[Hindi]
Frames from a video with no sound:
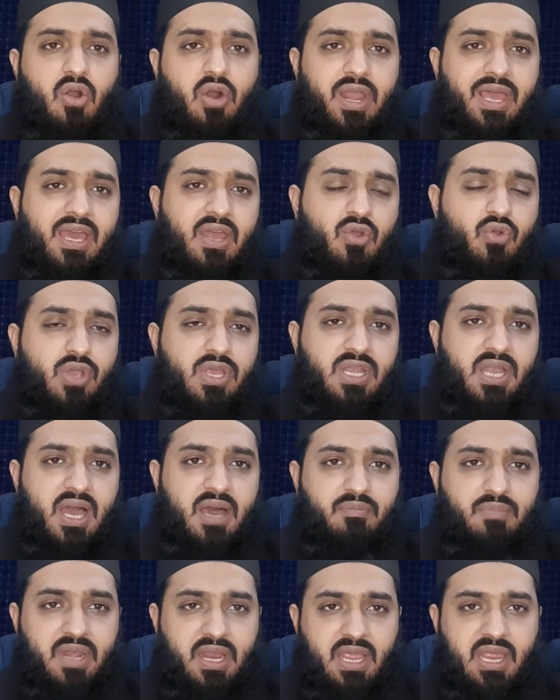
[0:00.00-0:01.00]
और अगर कोई
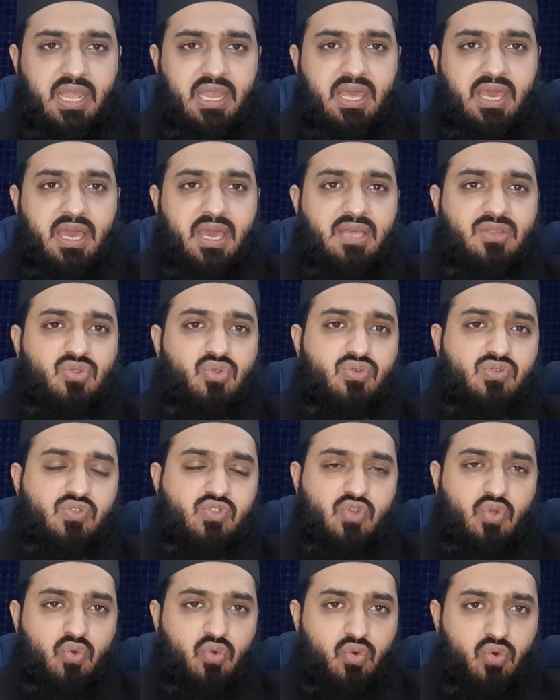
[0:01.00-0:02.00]
नाम रख लिया है तो
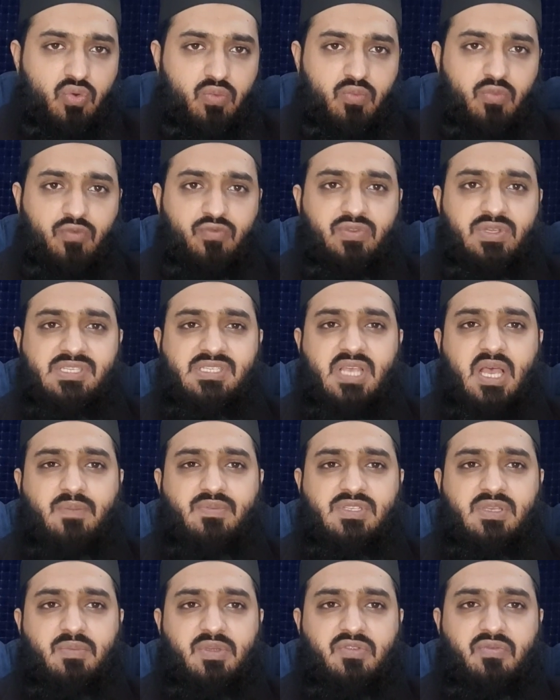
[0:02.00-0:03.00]
ज़रूर मुफ्ती साहब
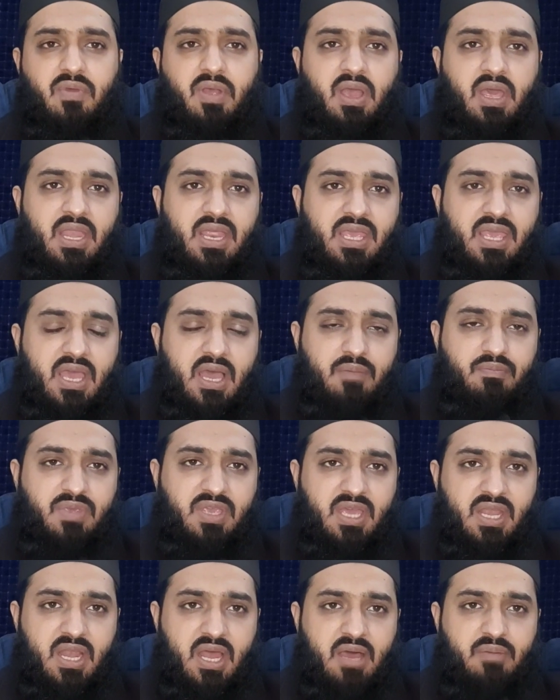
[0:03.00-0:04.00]
से मशवरा करें कि अब
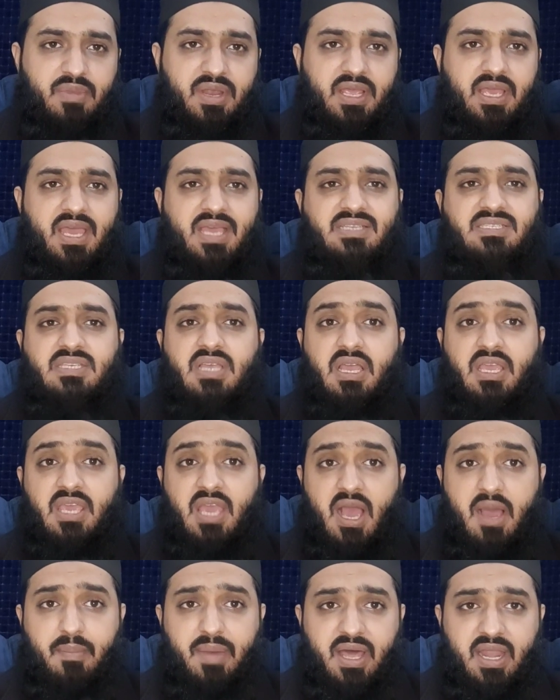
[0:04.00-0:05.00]
ये नाम रखा है इसका
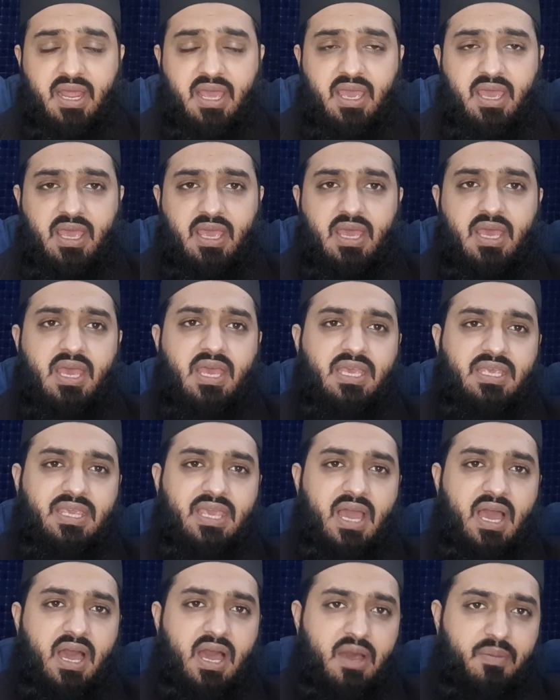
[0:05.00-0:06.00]
क्या माना है
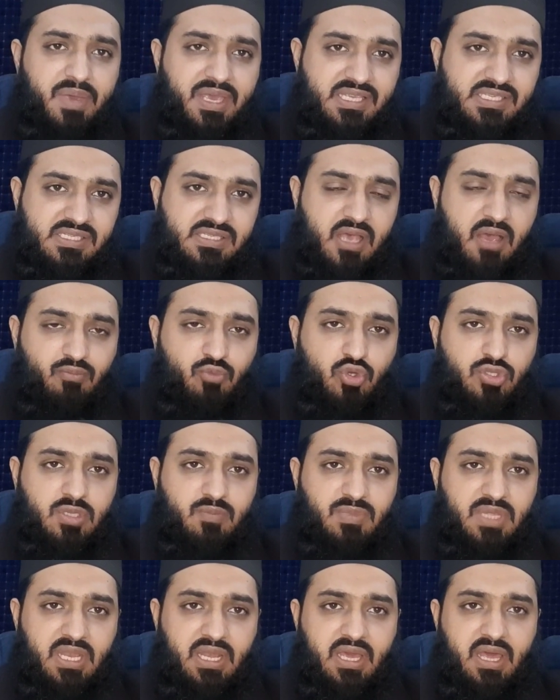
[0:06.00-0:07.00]
क्या हमें इस नाम को
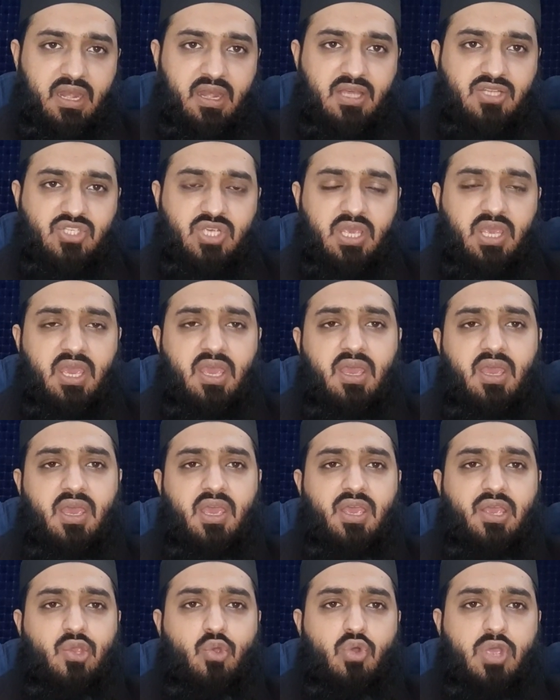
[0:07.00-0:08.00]
तब्दील करना चाहिए
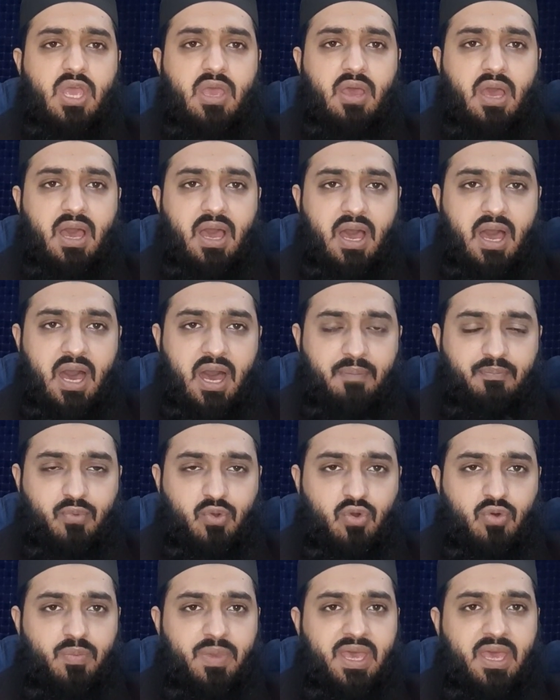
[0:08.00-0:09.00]
क्योंकि
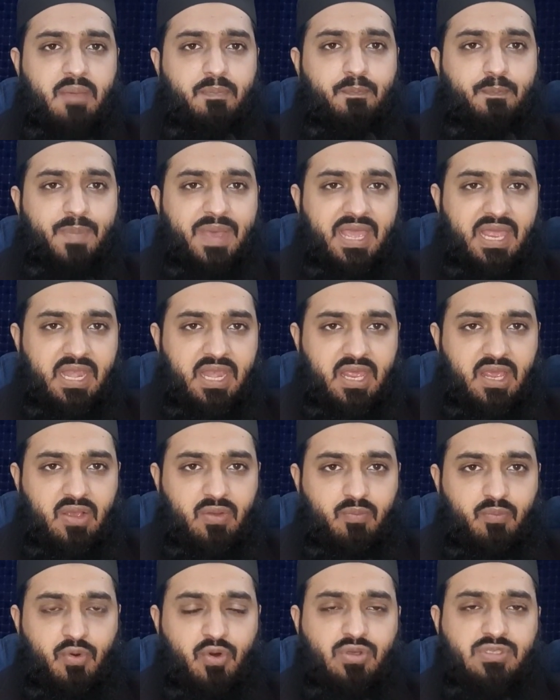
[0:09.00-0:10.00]
आपको मैं पहले
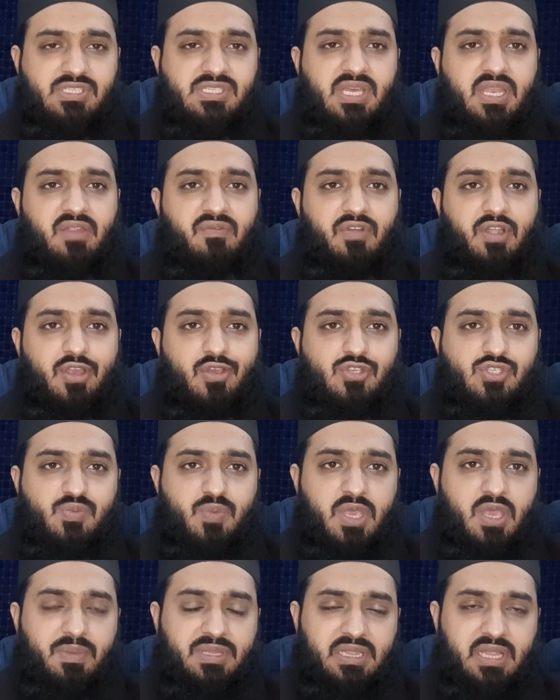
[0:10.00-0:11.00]
बहुत सारी वीडियोस
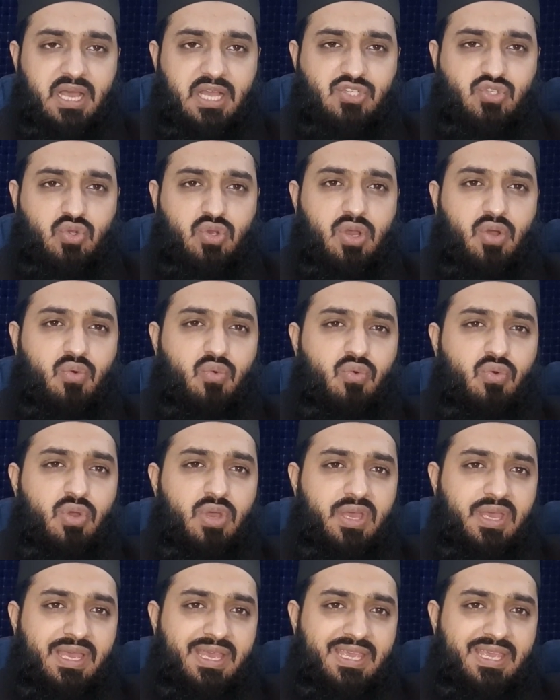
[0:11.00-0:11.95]
में ये बतला चुका हूँ